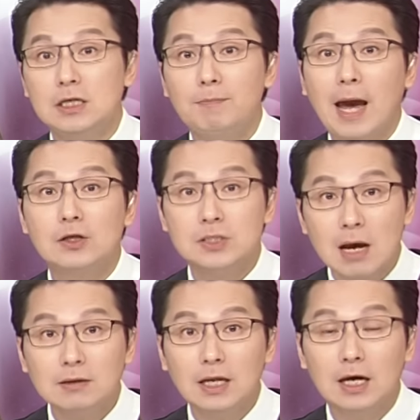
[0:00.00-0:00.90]
七百
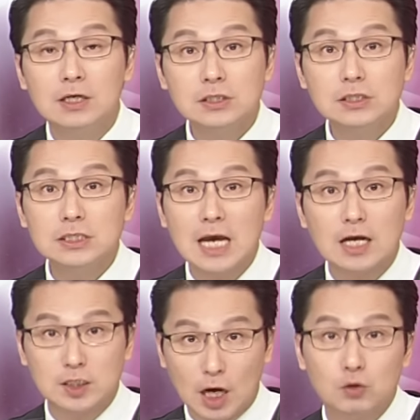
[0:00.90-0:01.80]
张的市
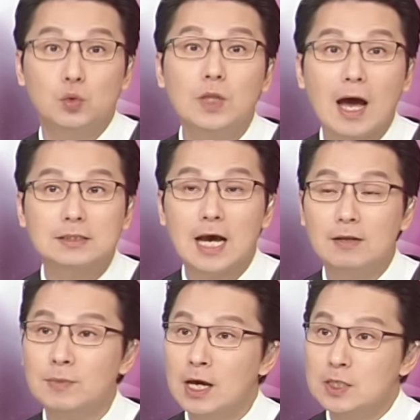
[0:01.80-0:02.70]
价敲出大
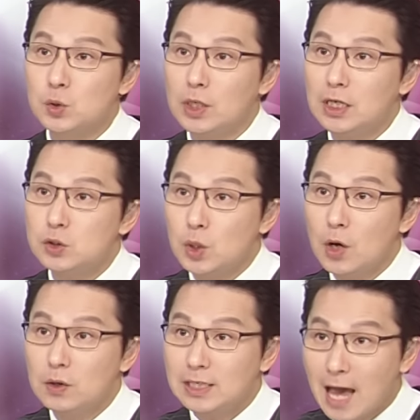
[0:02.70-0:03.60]
单。所以最
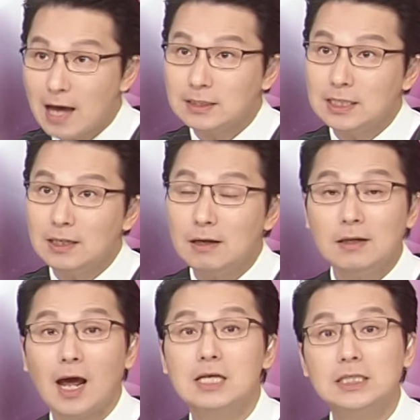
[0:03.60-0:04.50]
后压低
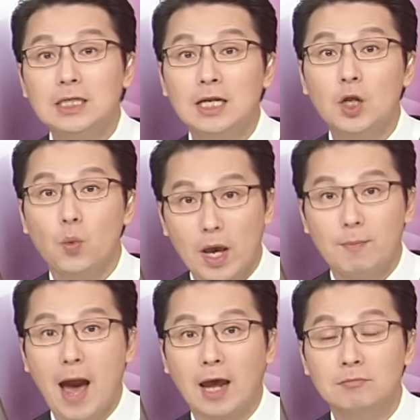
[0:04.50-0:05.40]
台积电的尾
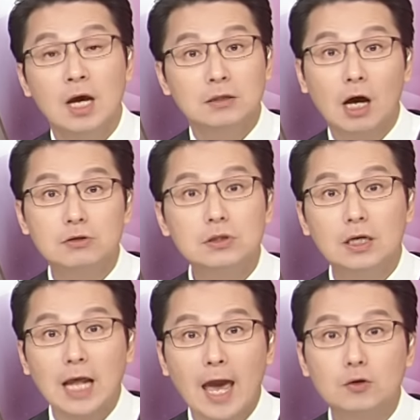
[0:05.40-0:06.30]
盘，导致
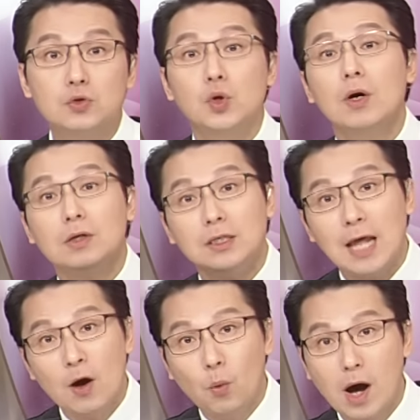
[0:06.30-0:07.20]
了台股最后一
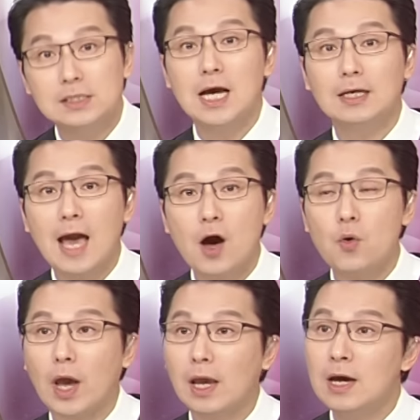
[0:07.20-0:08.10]
单往下压
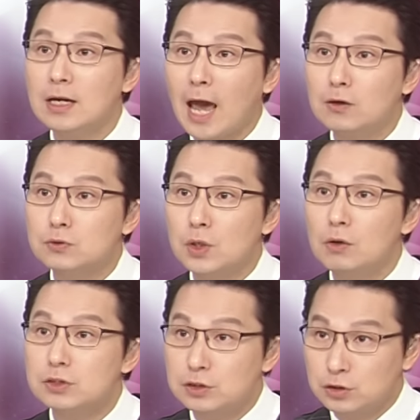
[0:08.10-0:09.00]
回，台股最
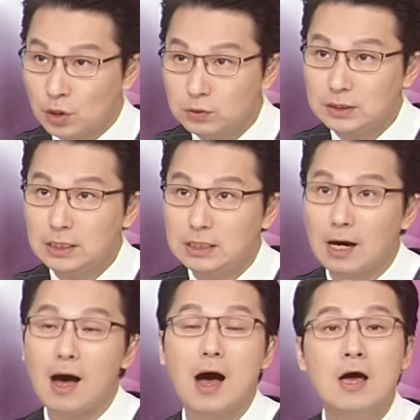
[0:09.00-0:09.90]
后是收低
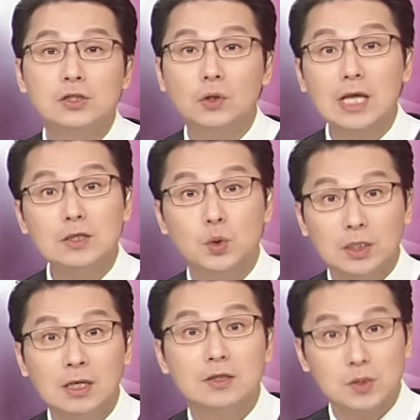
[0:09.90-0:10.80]
的啊，收在昨
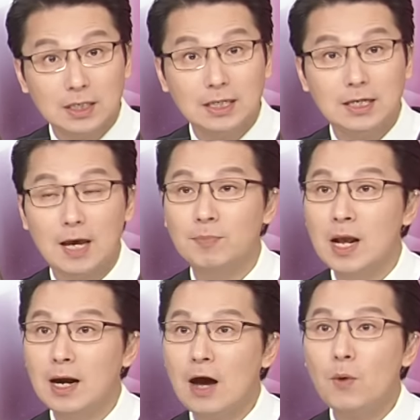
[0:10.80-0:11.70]
天的最低点
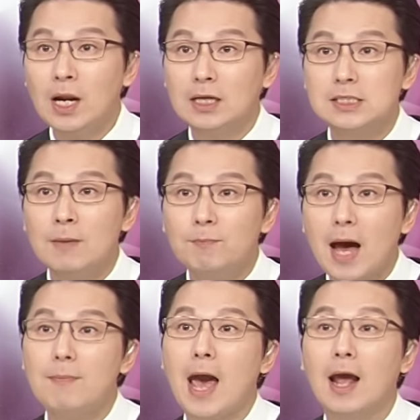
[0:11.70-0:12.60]
两万两千
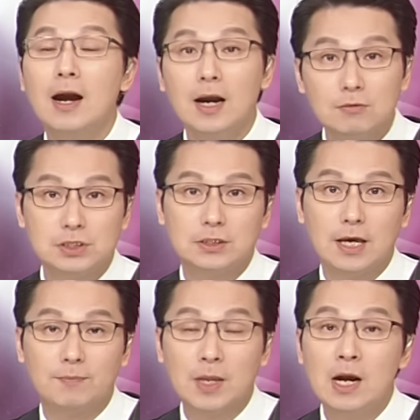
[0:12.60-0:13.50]
八百六十
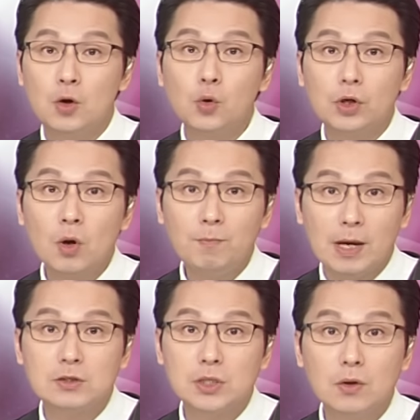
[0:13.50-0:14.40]
点。如果用
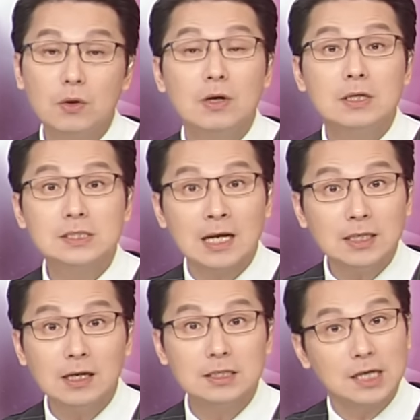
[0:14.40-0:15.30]
本周三
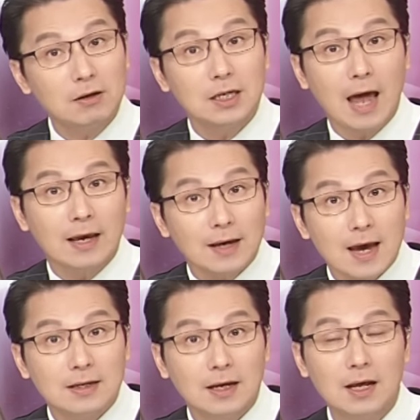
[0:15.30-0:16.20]
天的交易来
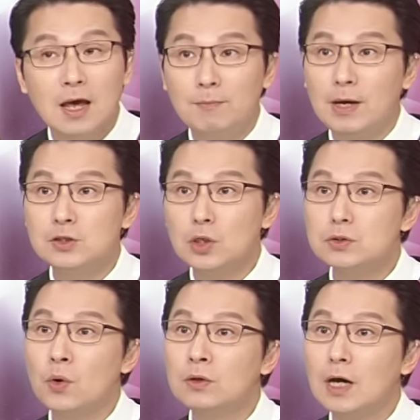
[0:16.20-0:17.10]
看呢，本周
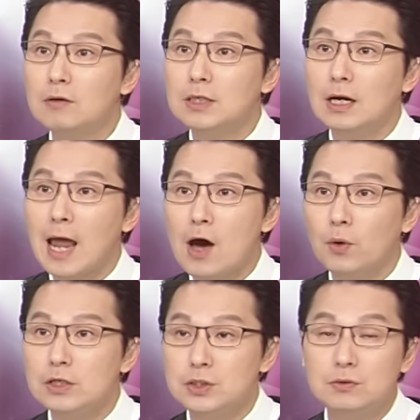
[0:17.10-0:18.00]
从高点拉
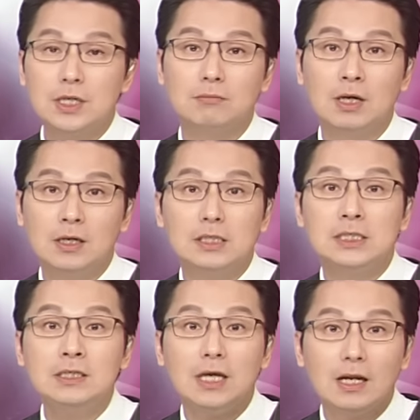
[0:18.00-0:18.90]
回修正，已
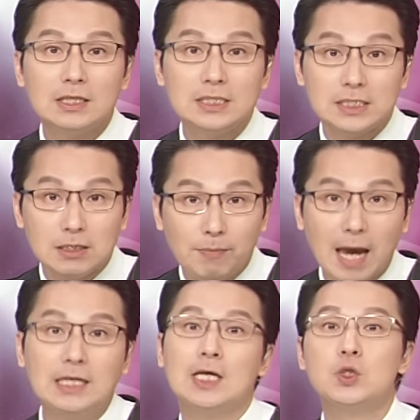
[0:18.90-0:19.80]
经跌了七
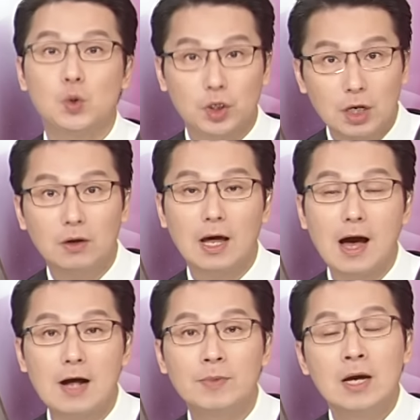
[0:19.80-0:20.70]
百点左右了
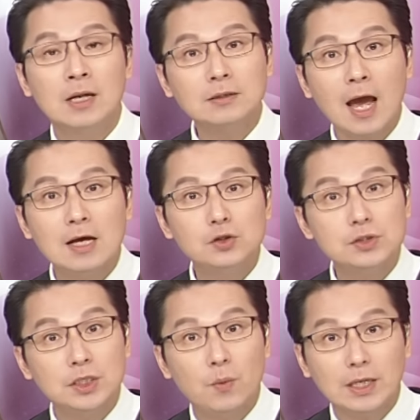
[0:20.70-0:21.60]
啊。那当然就
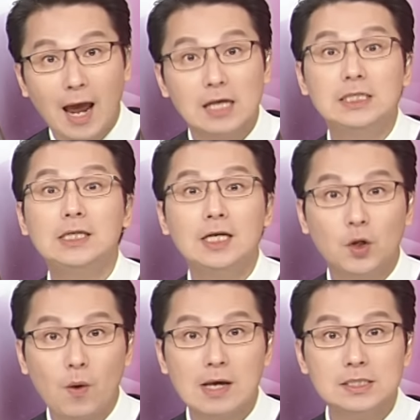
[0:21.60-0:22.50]
是因为台积电的
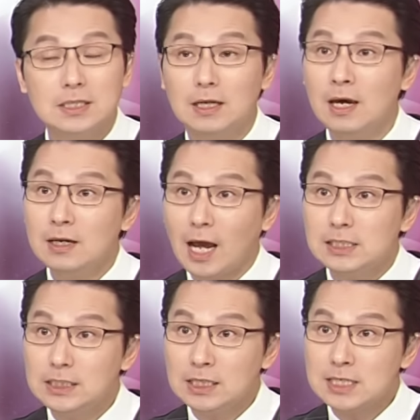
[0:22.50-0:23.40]
关系，台
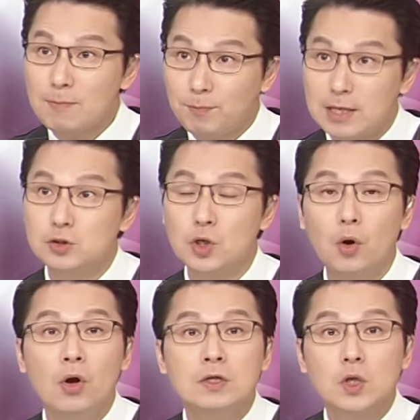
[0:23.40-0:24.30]
积电在本
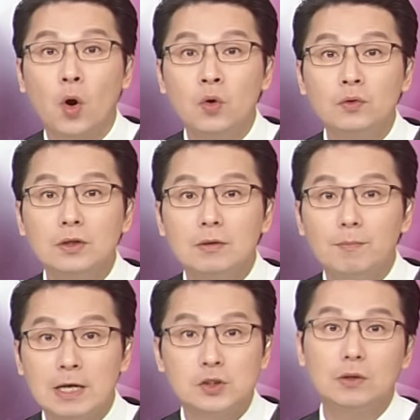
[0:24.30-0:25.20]
周从
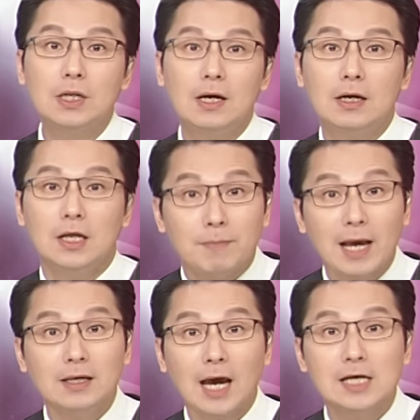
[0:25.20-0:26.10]
本周的礼拜
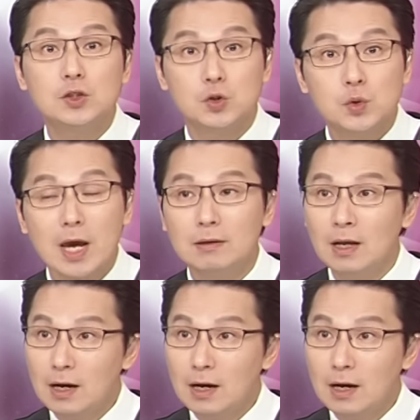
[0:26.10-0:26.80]
一开始算。